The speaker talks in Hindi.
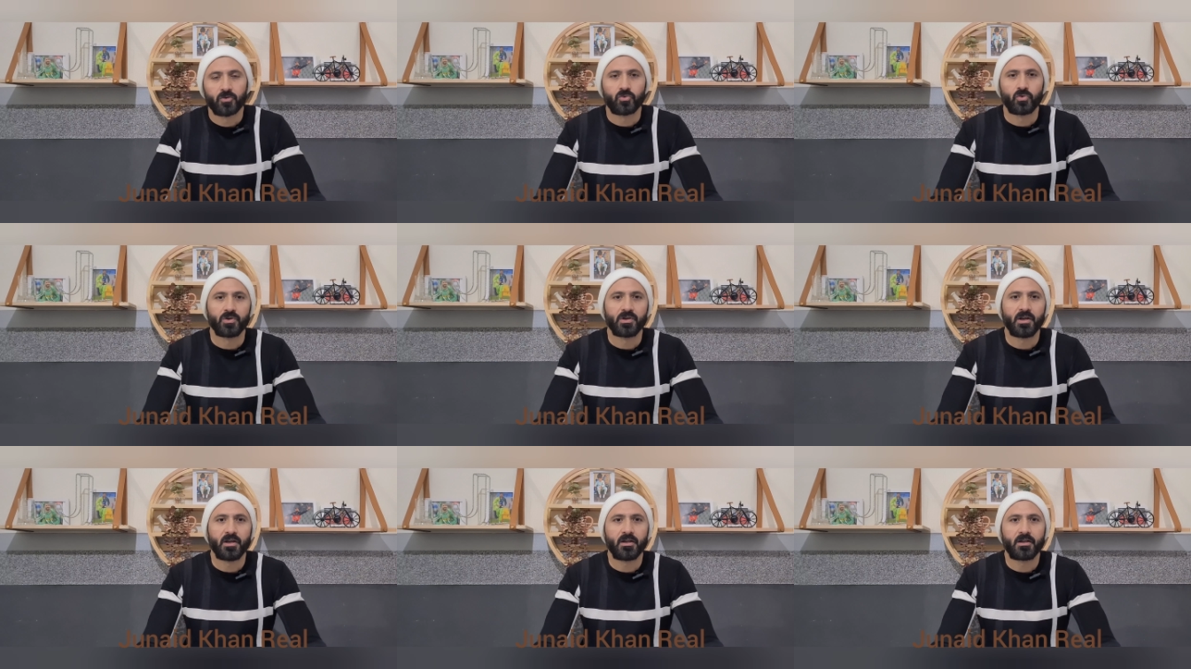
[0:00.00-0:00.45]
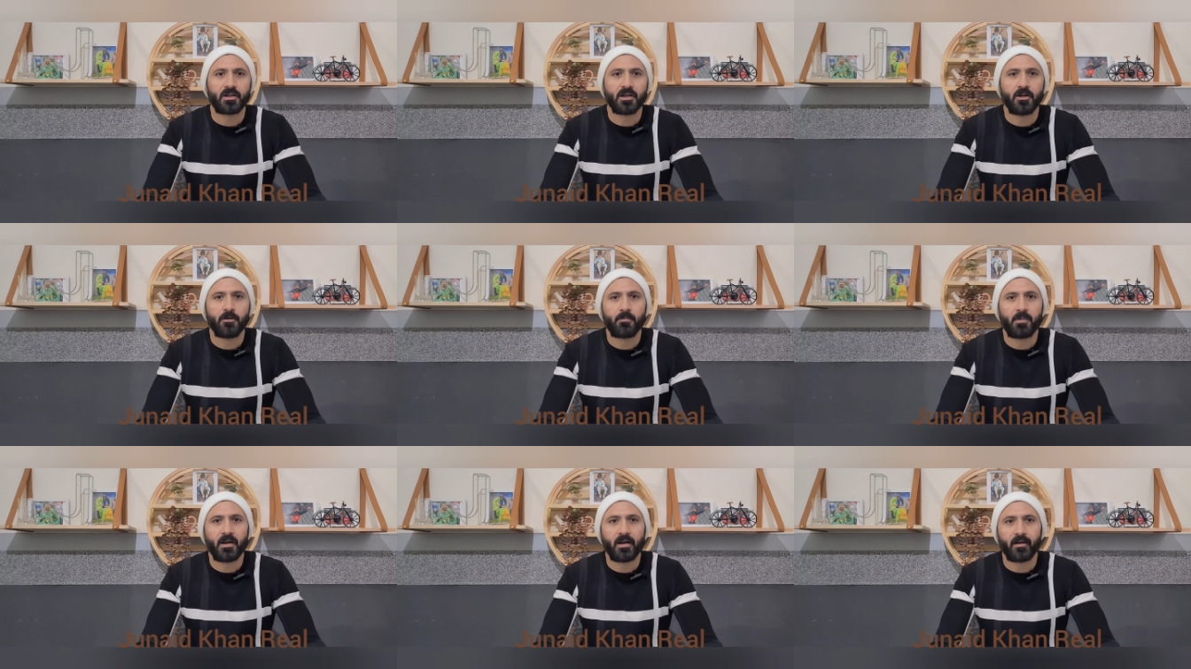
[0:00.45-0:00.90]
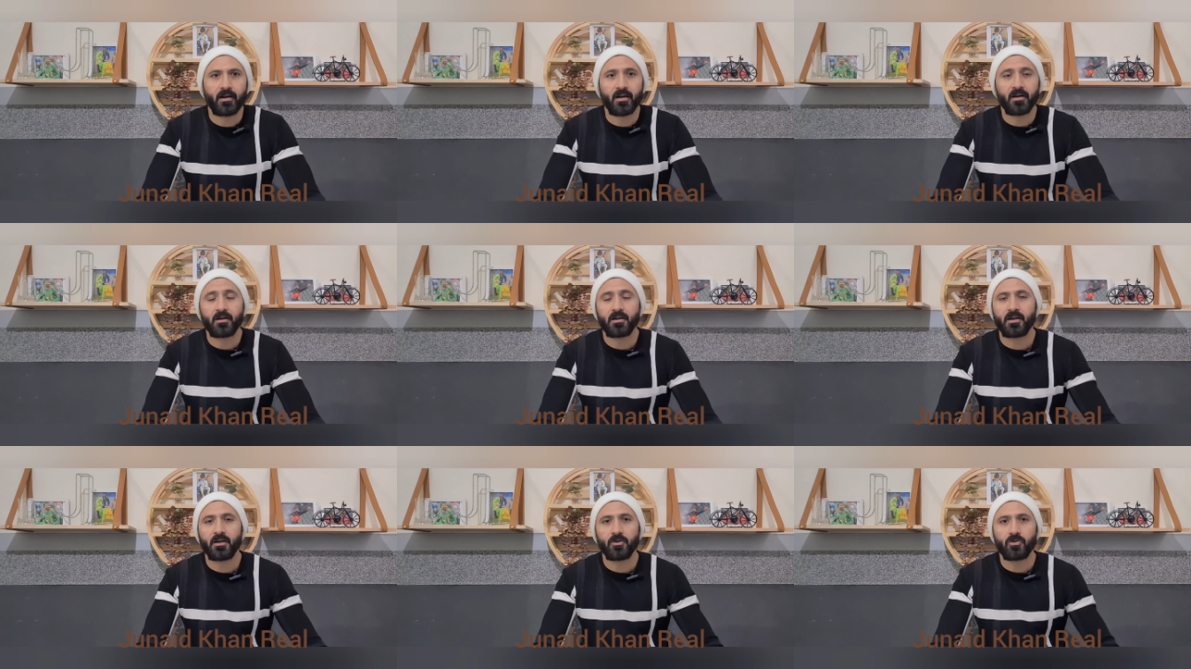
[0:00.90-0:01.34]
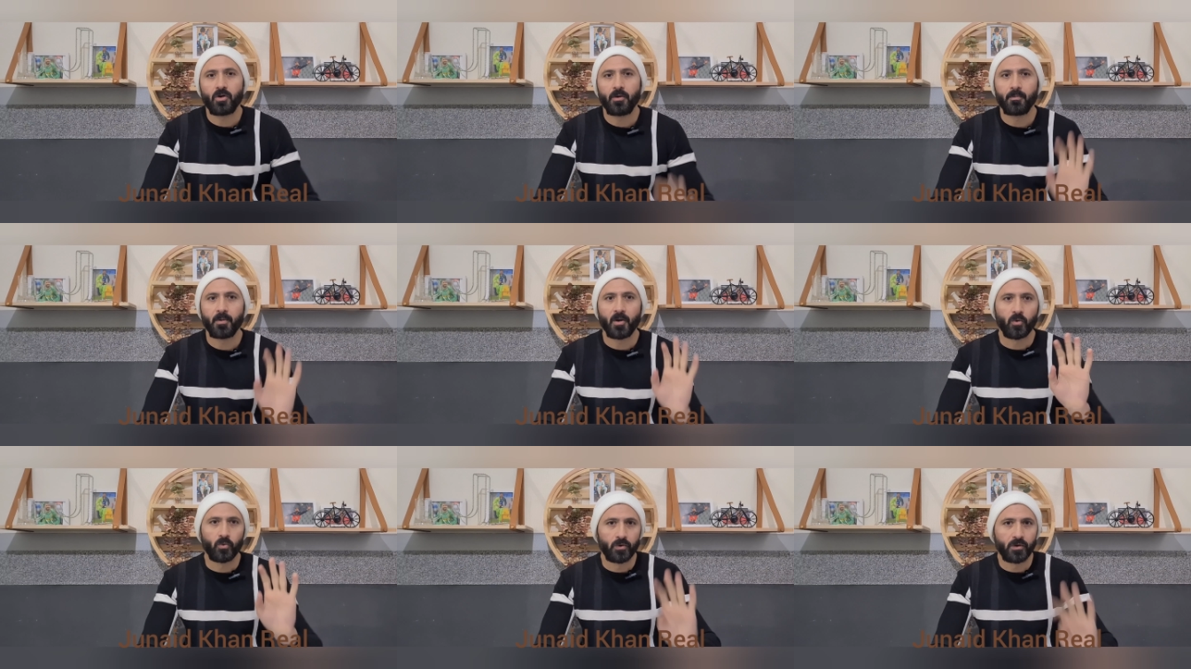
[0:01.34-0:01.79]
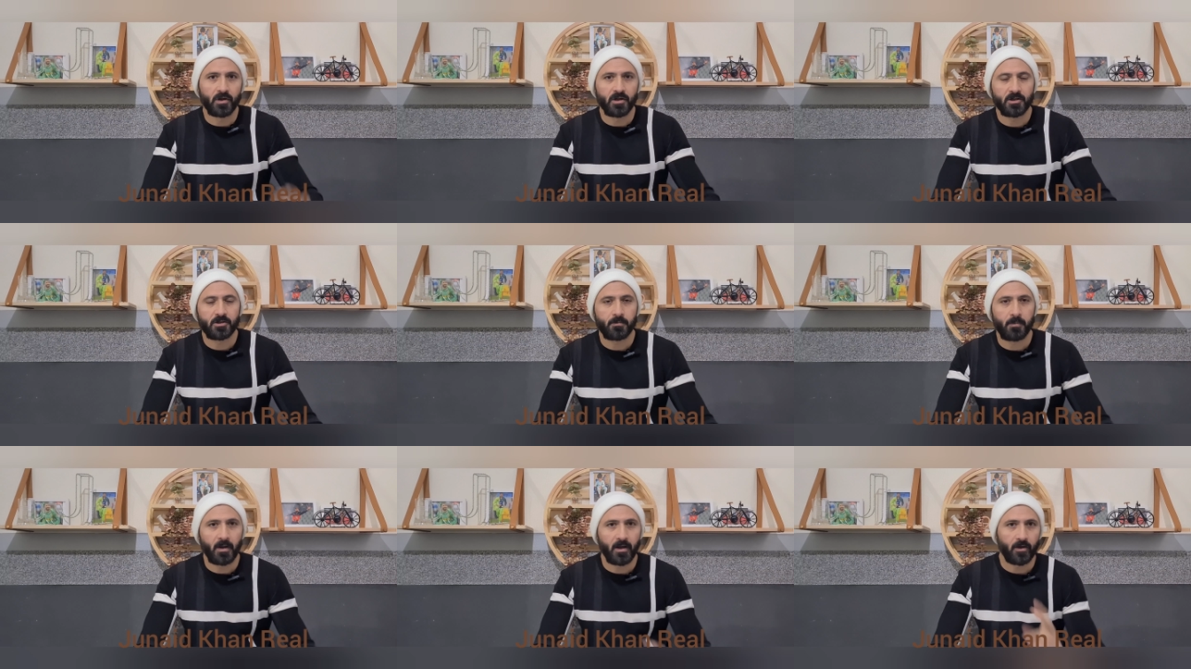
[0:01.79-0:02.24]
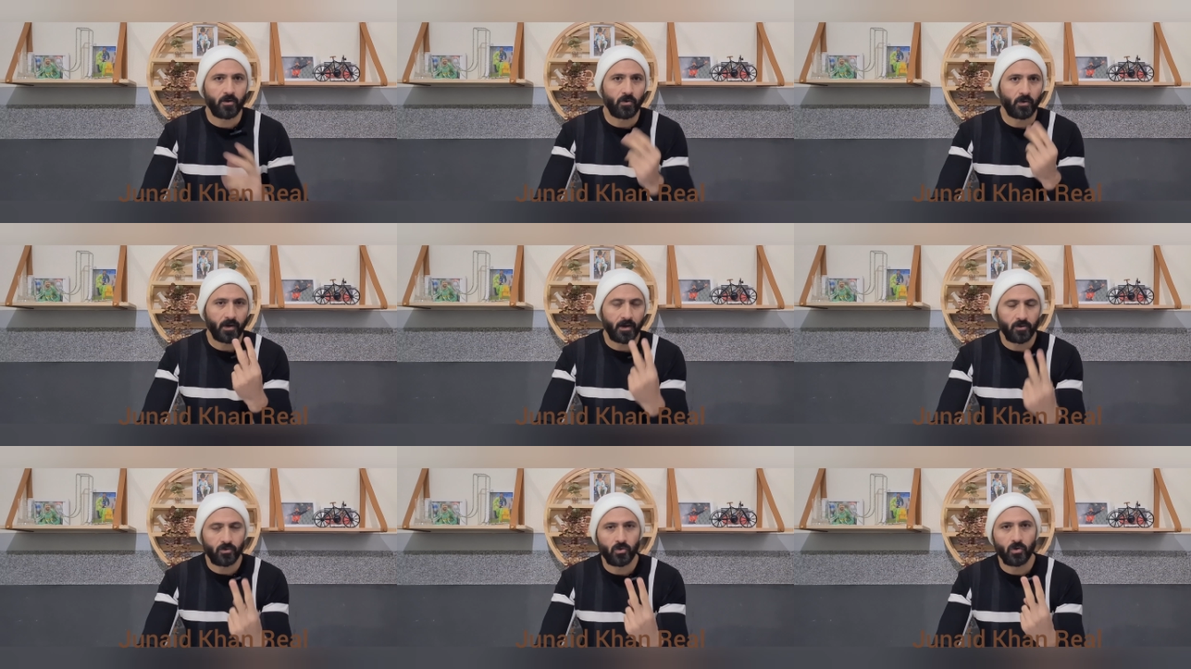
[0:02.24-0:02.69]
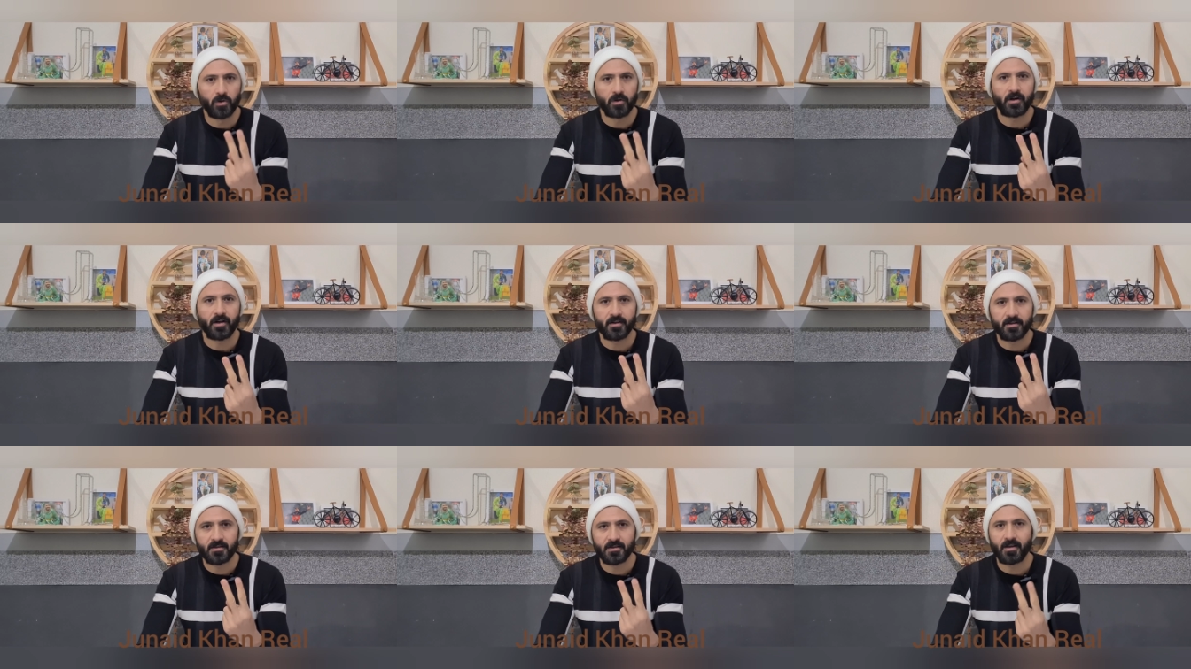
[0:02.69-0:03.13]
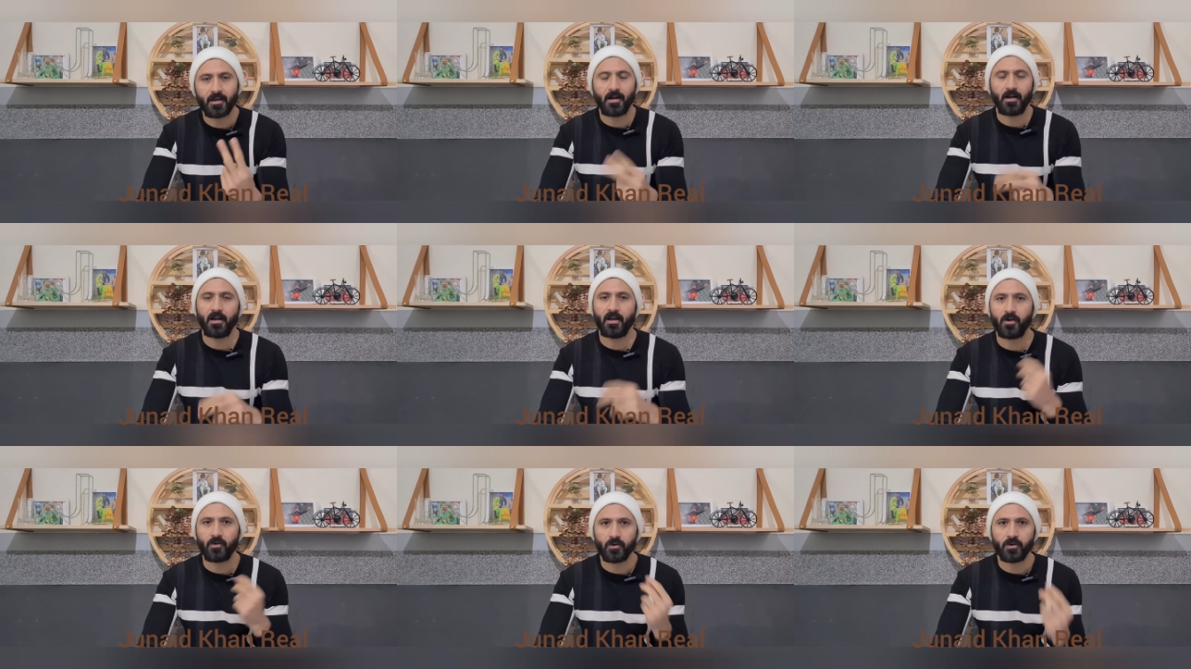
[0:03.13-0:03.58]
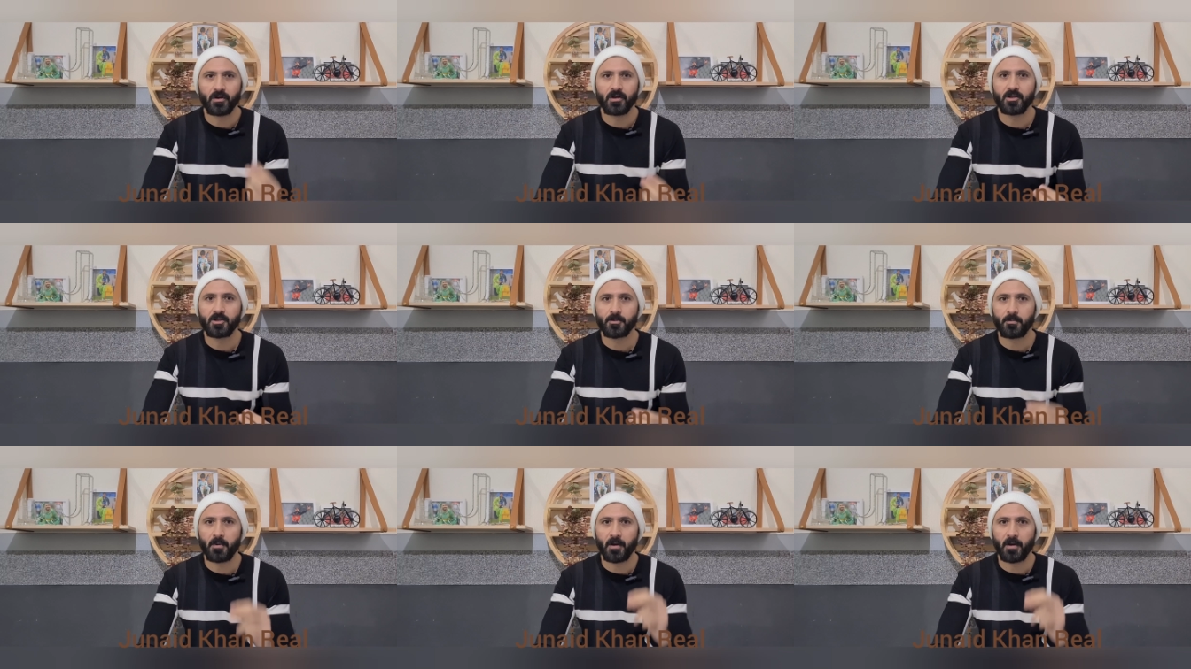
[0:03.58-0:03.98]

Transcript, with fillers: तो ये तीन प्लेयर ऐड किए तो अभी 19 प्लेयर हो गए दो टेस्ट के लिए 19